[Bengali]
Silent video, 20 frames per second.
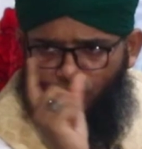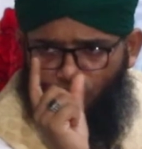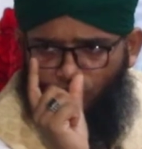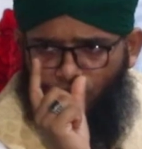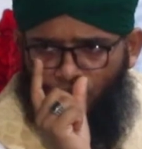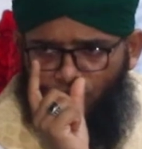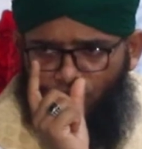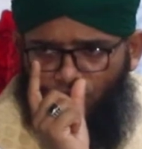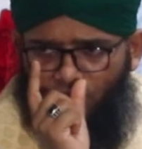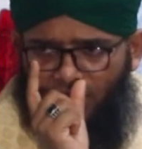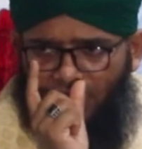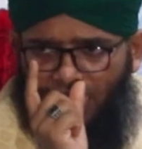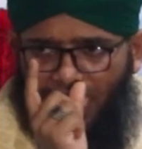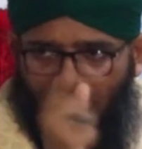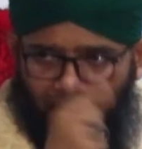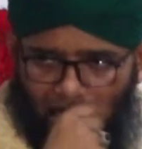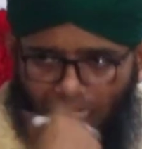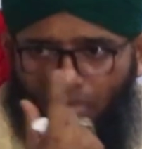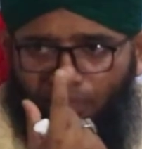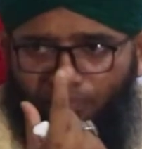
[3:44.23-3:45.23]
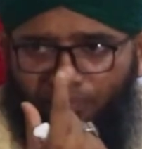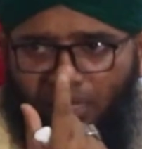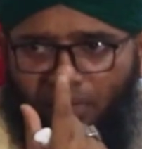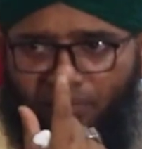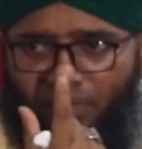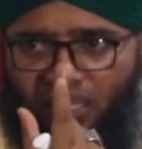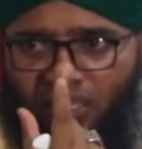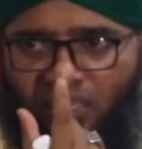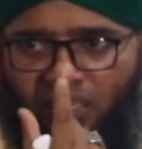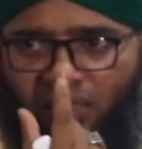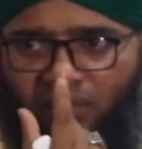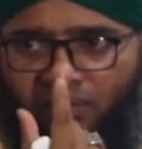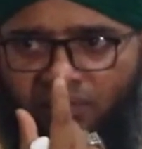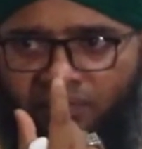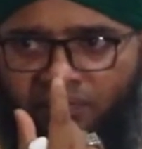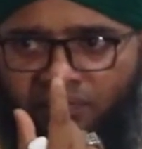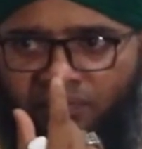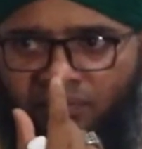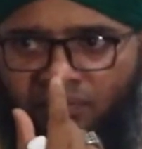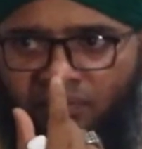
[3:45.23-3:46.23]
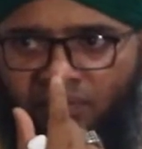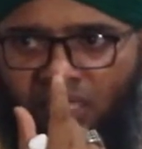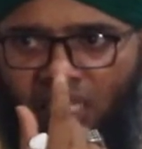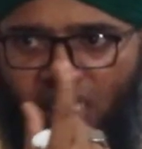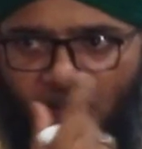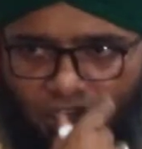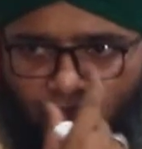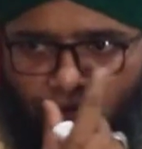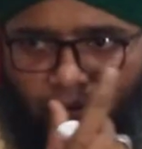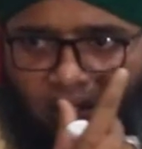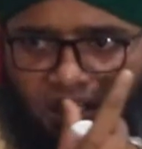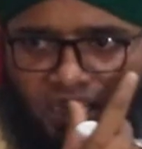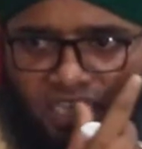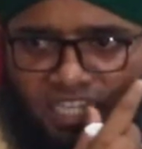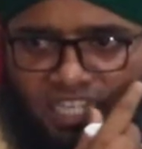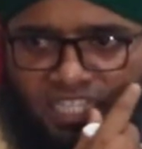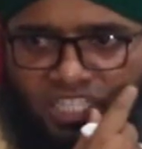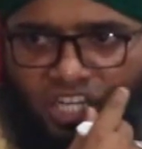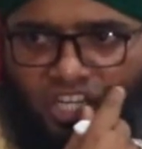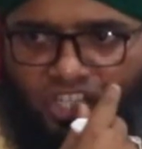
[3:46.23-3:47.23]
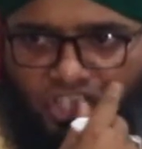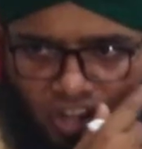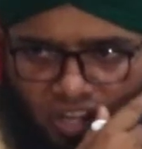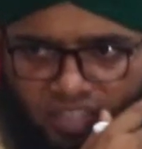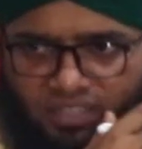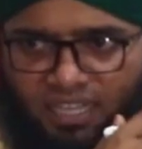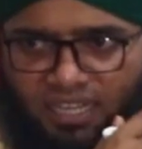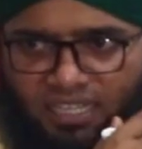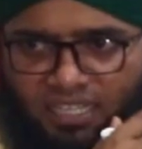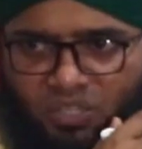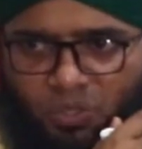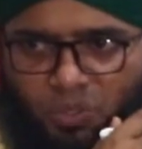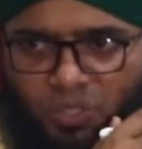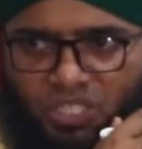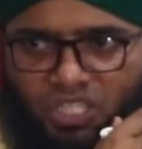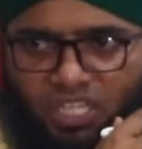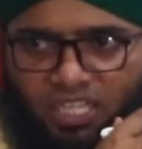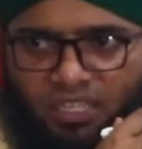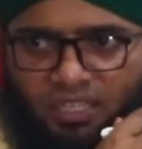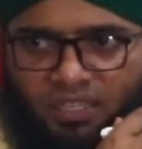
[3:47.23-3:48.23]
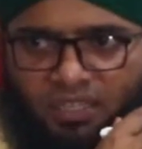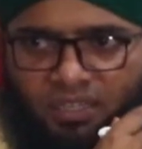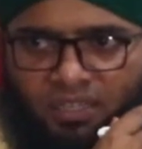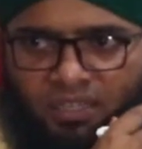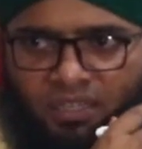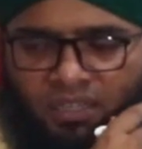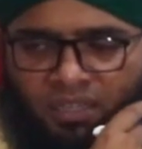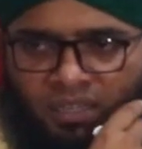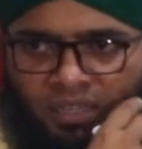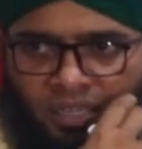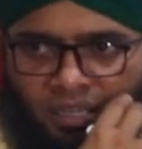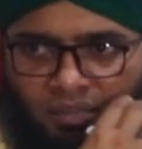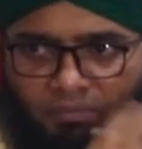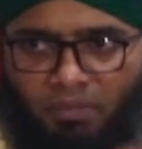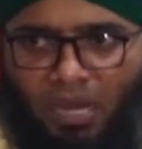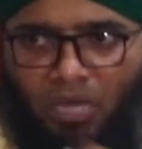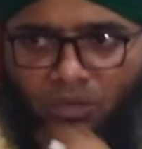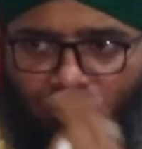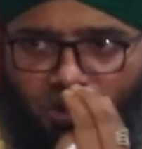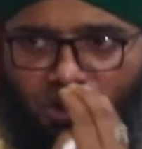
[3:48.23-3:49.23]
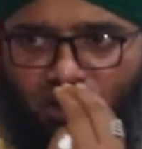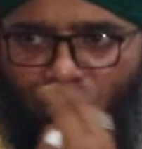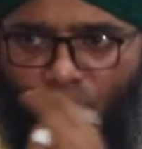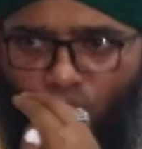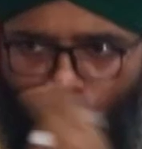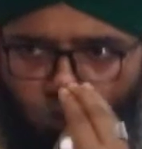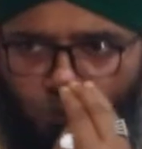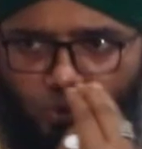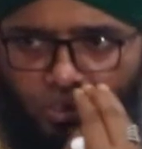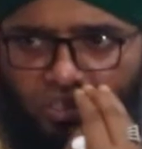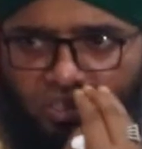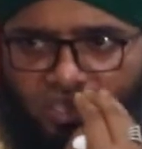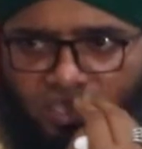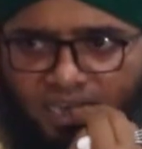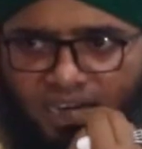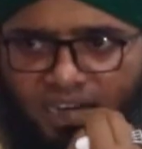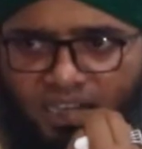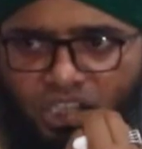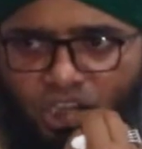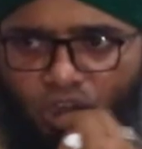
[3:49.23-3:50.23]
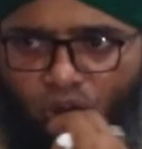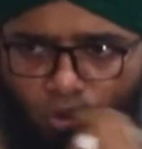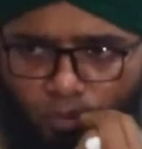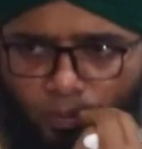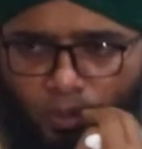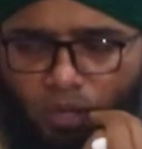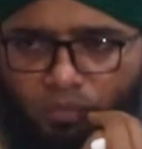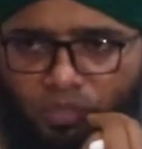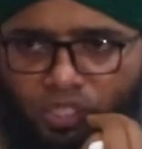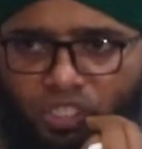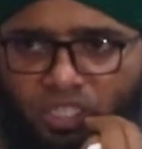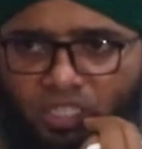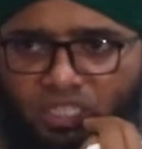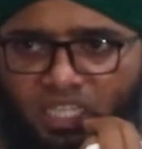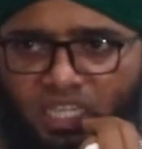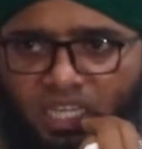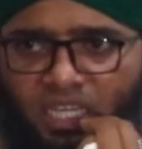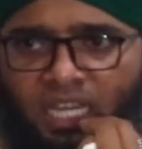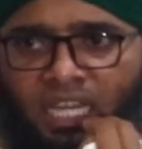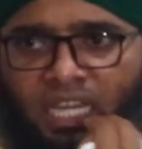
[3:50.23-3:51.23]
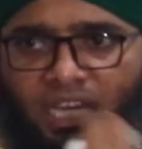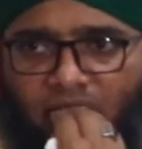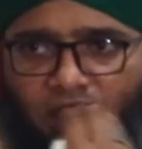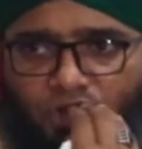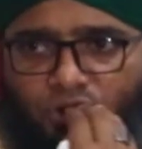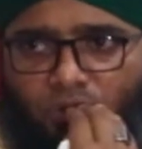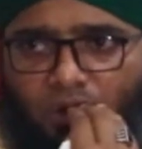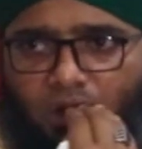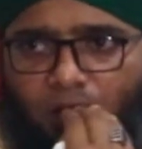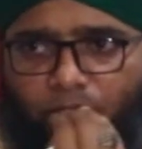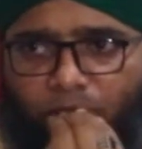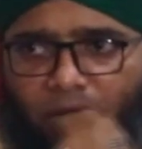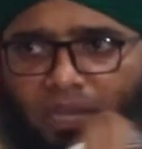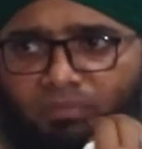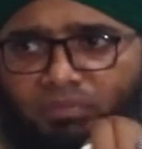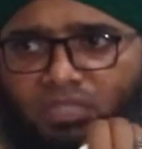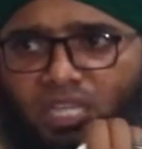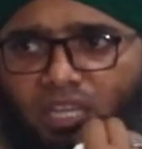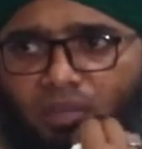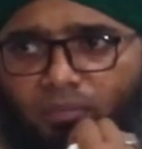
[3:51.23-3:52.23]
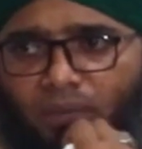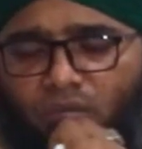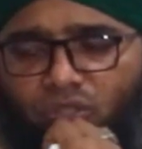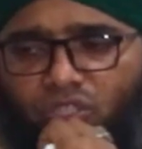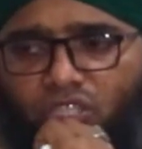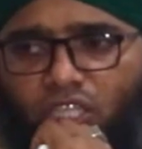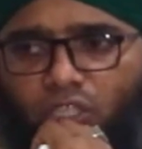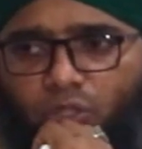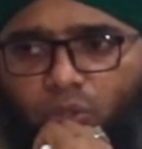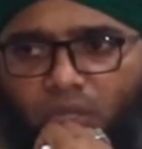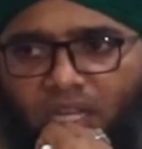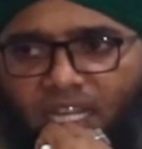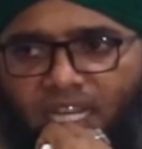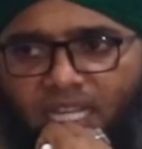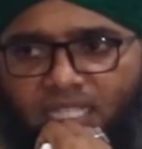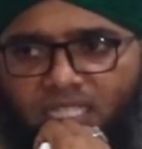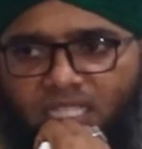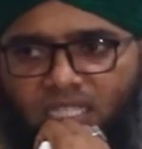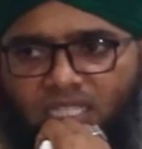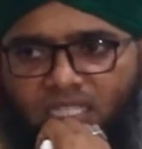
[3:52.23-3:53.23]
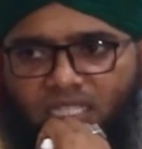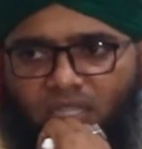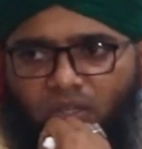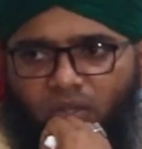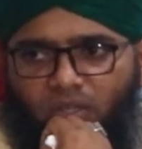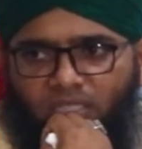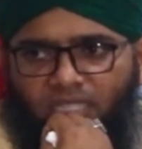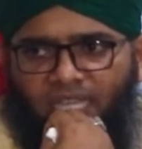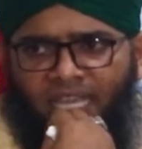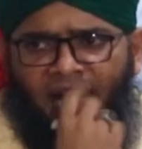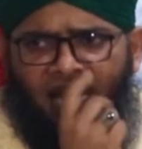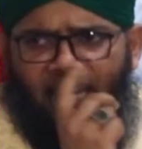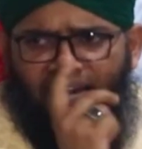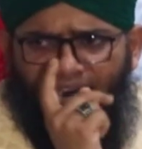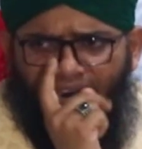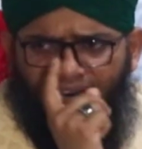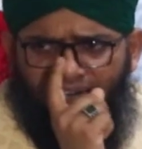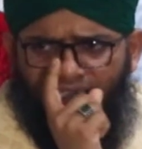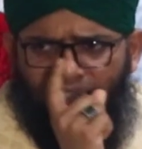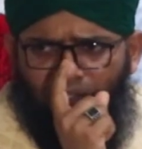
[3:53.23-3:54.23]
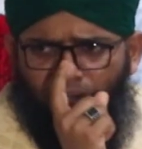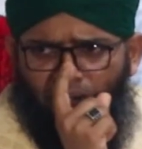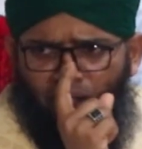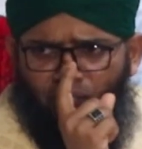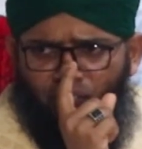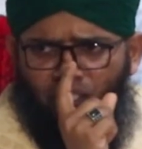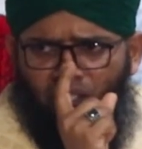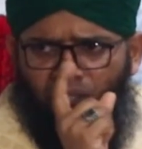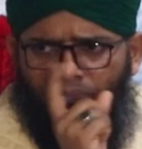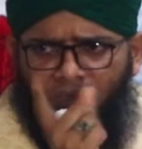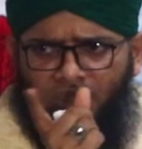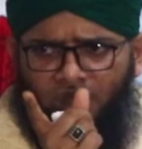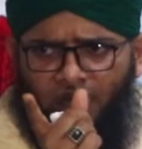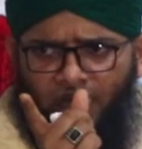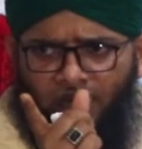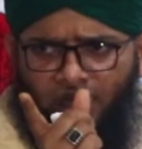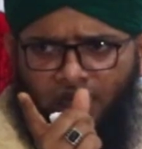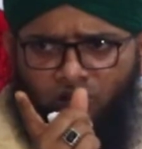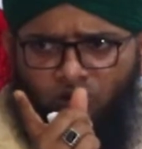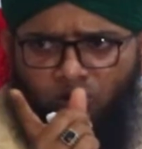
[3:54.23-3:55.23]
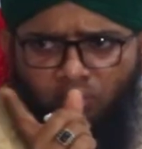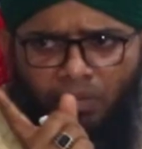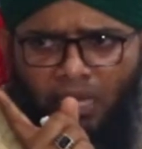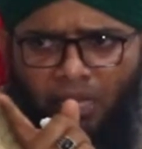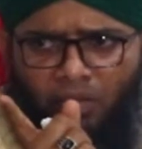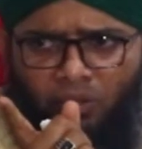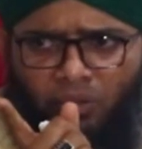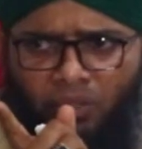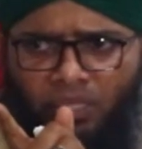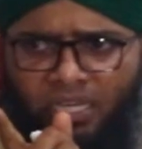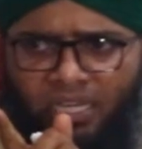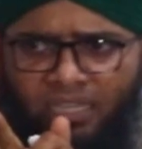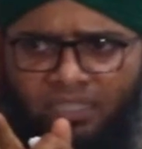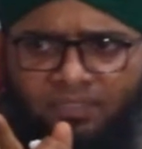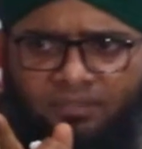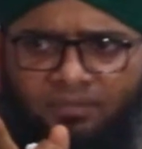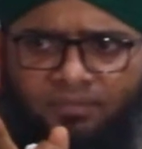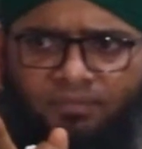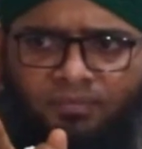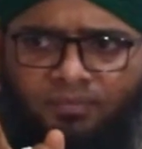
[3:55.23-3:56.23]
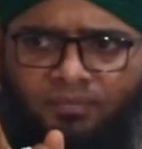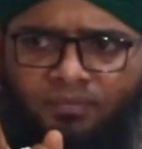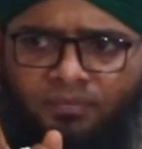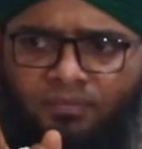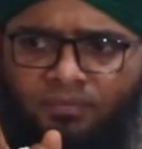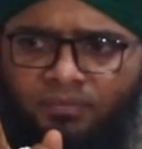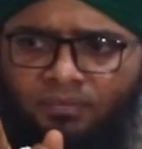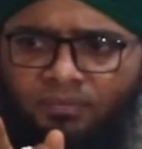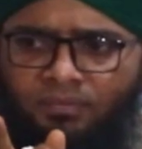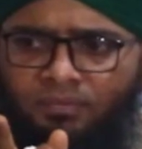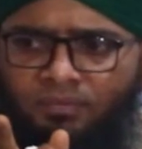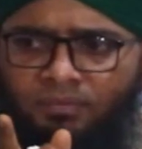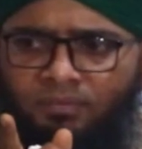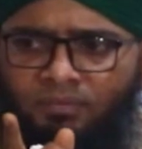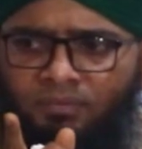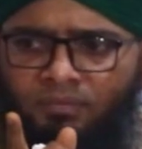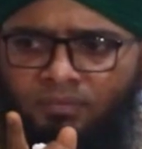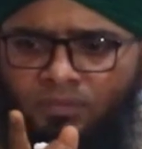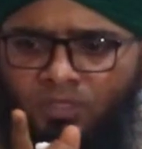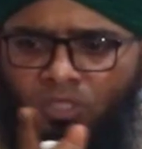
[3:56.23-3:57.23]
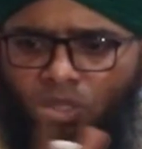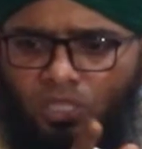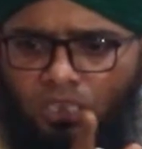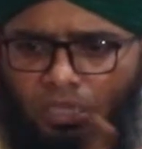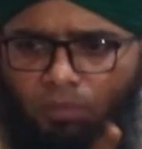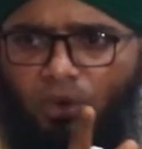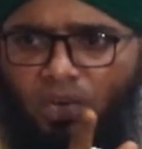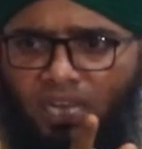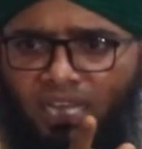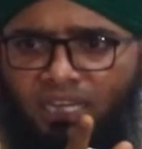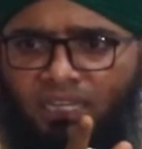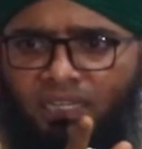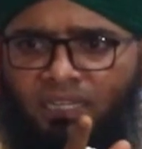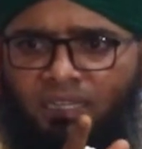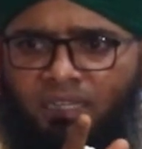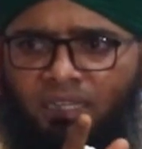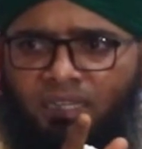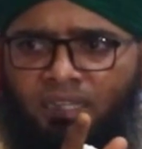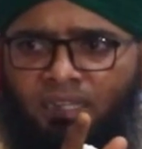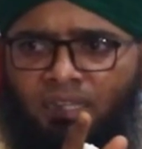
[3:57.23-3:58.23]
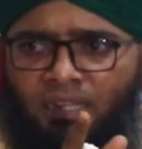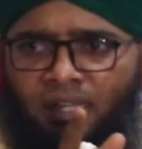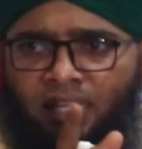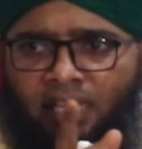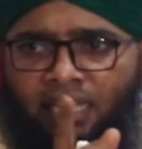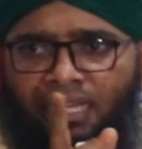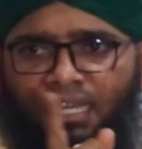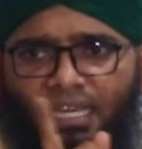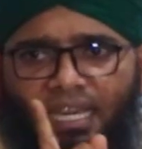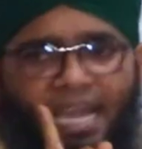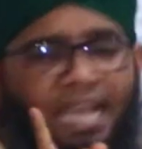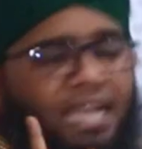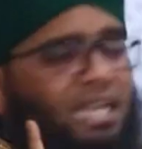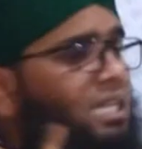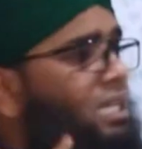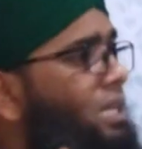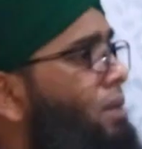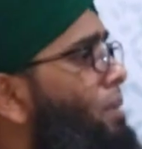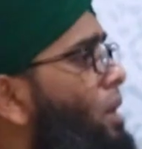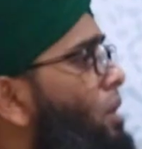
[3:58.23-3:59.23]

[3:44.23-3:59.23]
যুগে যুগে আলেম নামে রাসুলকে নিয়ে যারা শয়তানি করেছে মানুষকে কুবুদ্ধি দিয়েছে কুপরামর্শ দিয়ে রাসুলের প্রেম থেকে মানুষকে দূরে রাখার চেষ্টা করেছে একটা মানুষের বিদায় কিন্তু ভালো হয় নাই কথা বলেন একটা